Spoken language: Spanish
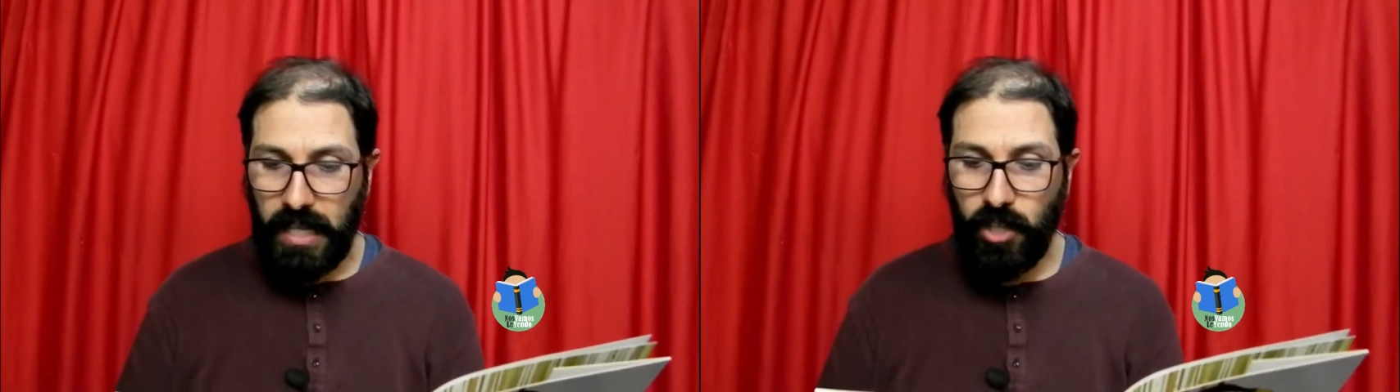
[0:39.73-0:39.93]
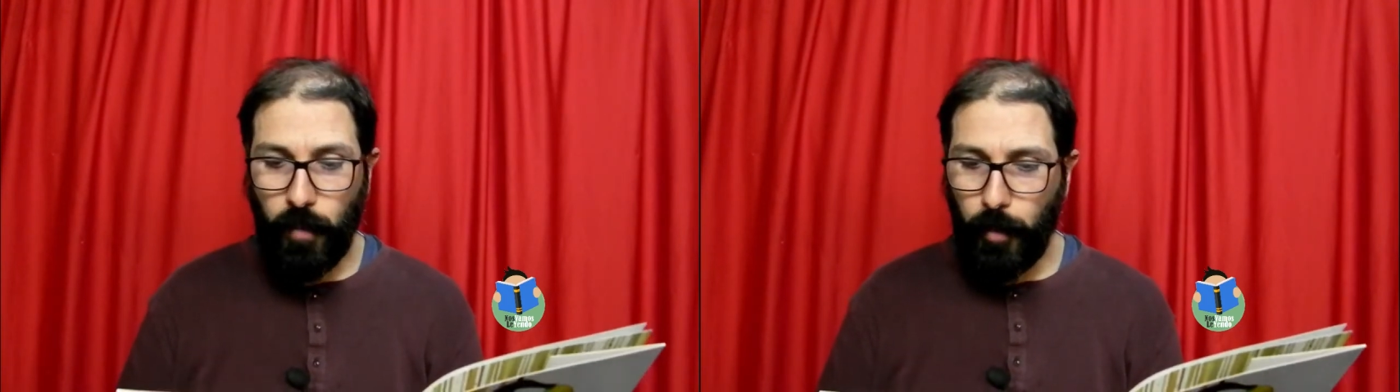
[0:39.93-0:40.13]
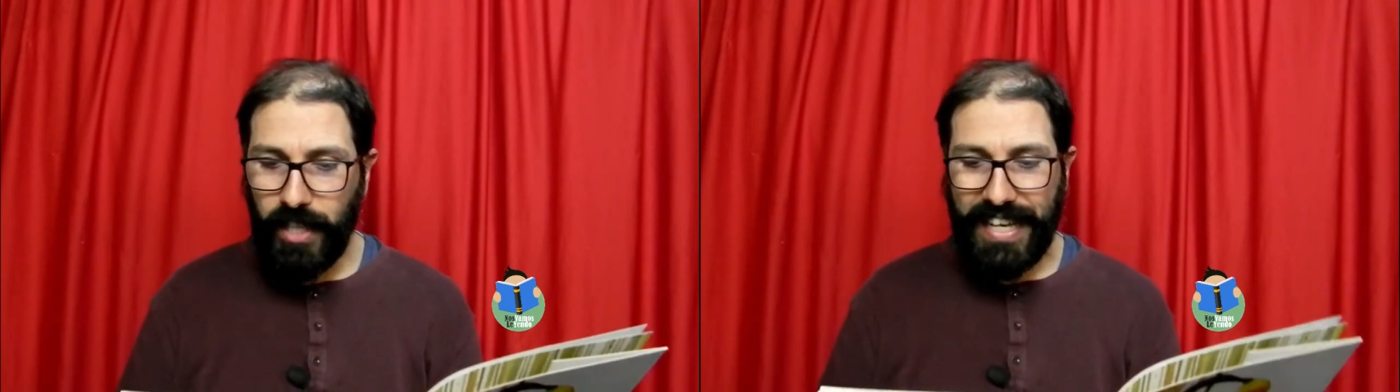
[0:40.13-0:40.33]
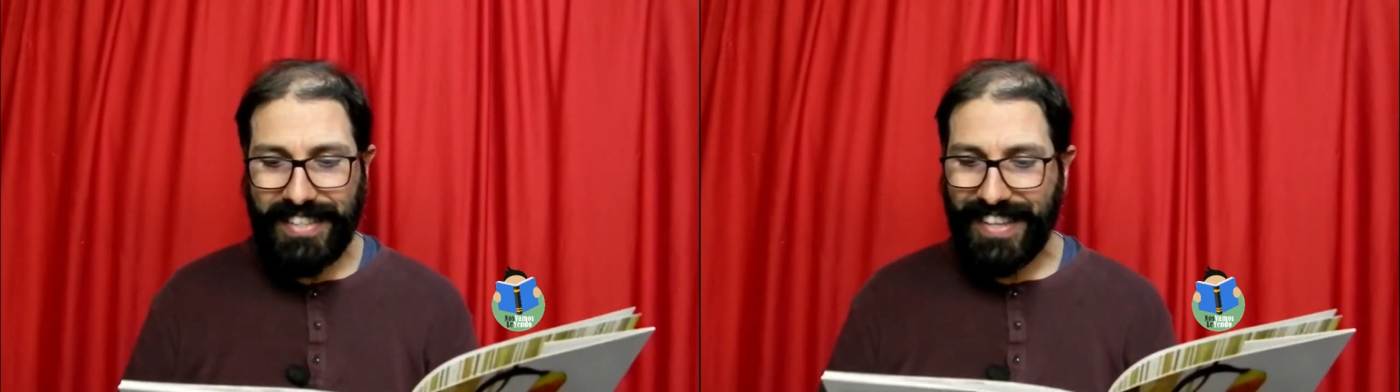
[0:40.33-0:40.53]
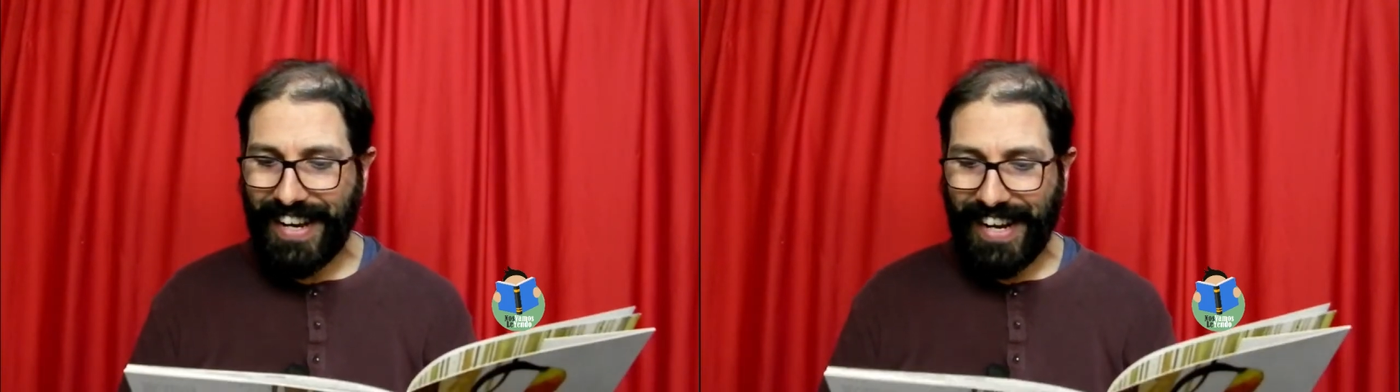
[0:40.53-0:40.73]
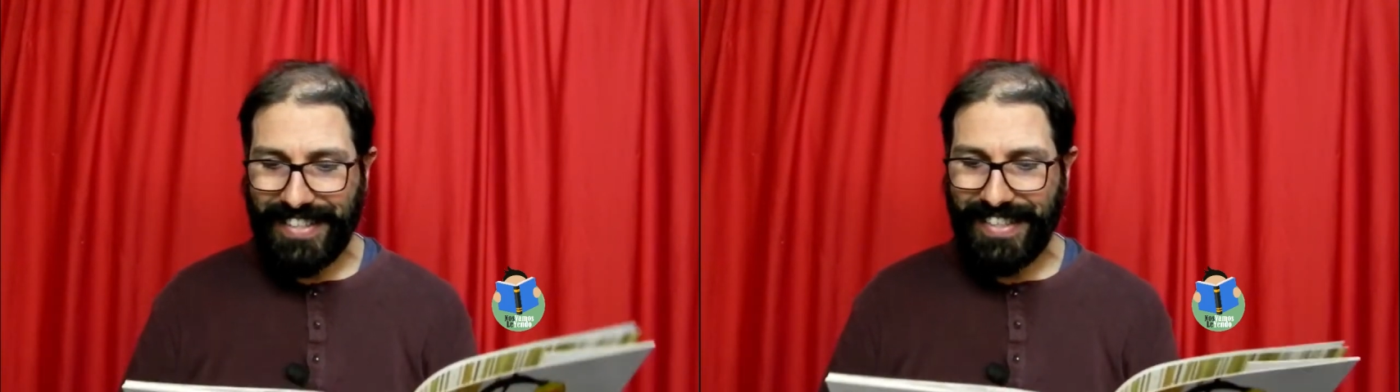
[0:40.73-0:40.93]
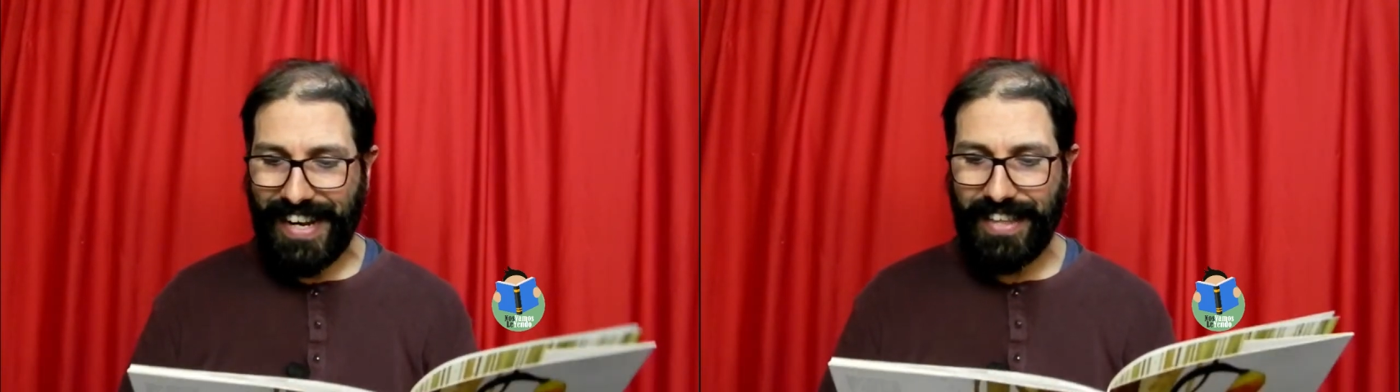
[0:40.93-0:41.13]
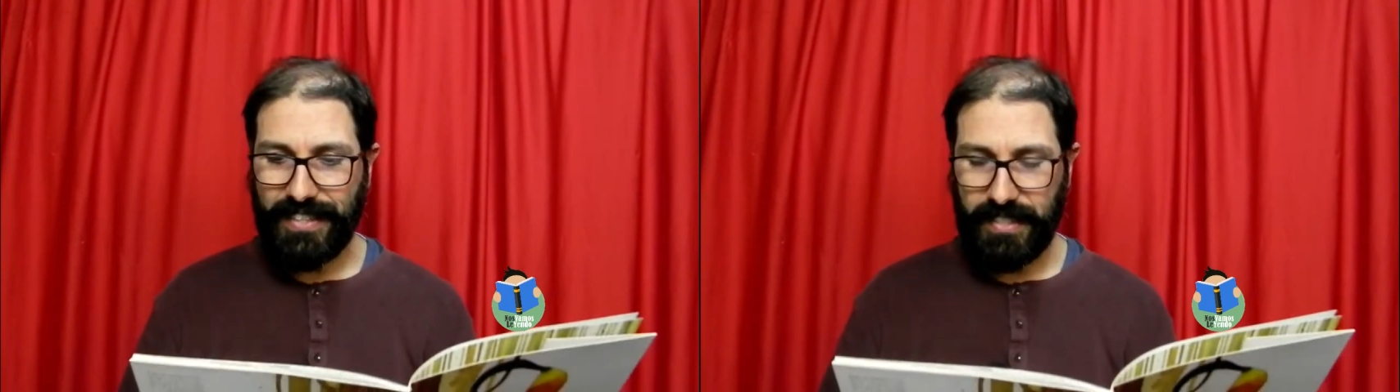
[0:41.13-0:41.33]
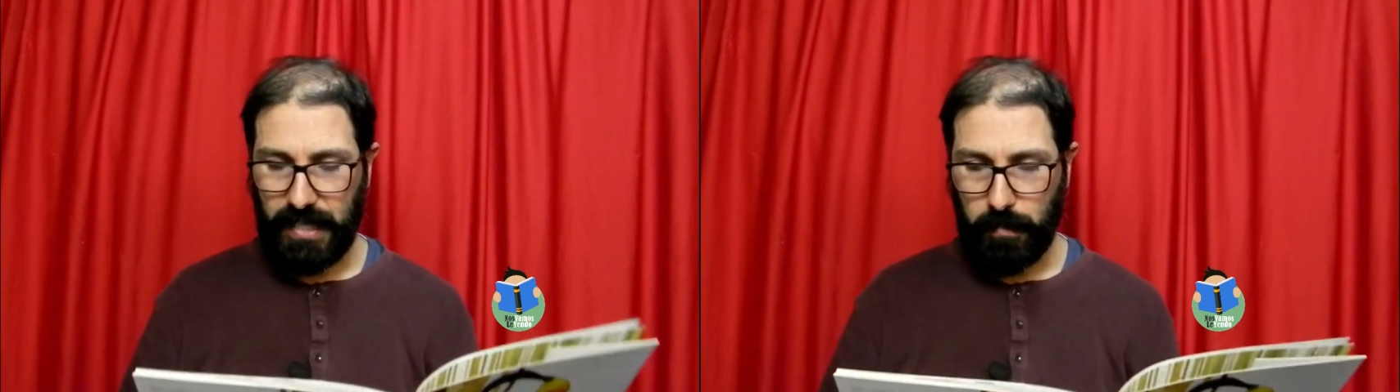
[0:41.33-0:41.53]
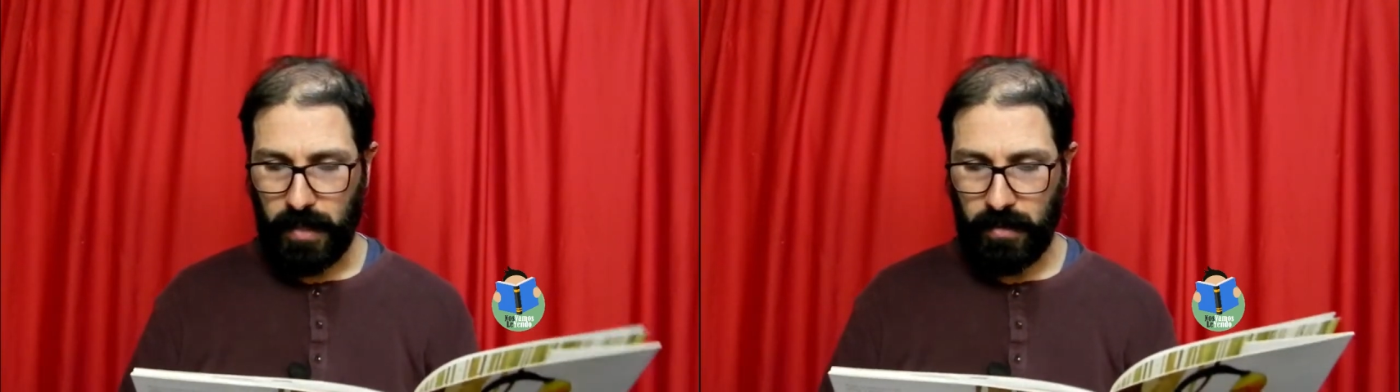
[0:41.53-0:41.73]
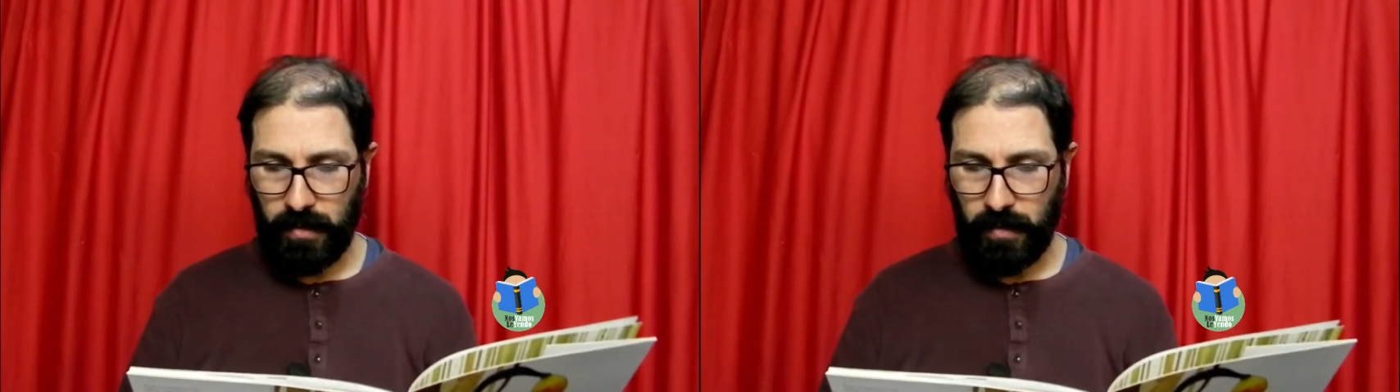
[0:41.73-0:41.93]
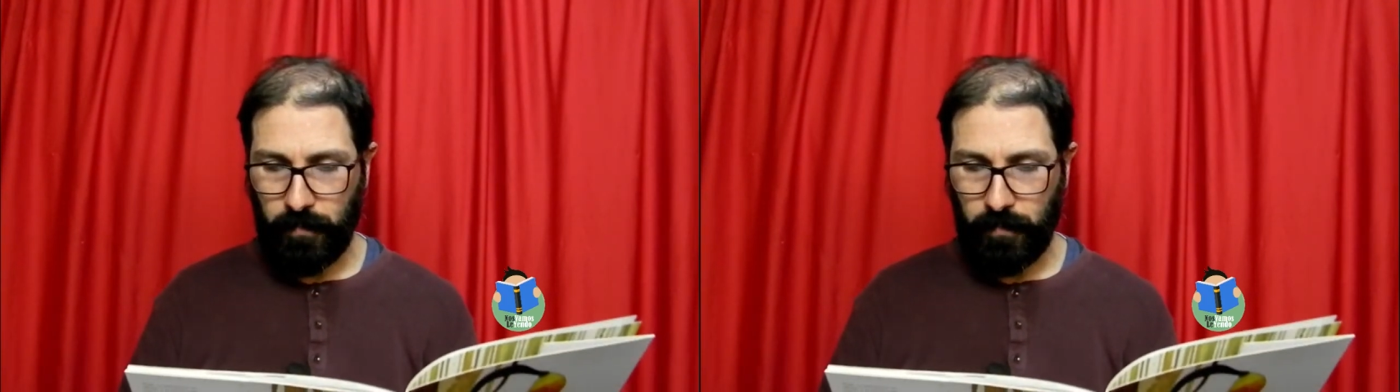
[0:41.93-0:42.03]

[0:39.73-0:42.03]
y no podía sacársela de encima.